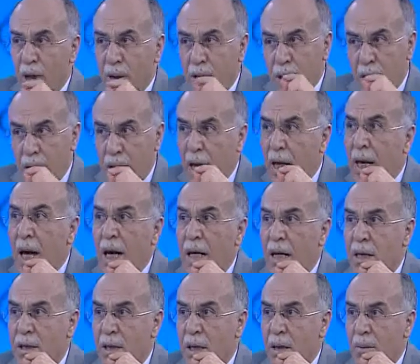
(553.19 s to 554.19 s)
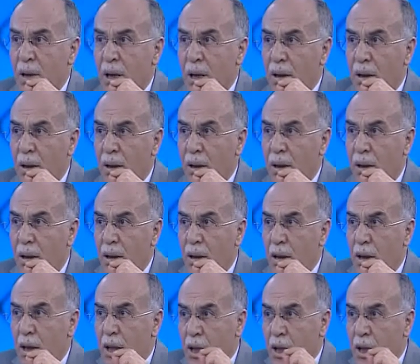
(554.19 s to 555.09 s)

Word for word: Kadın erkek herkesin ama. 200 bin.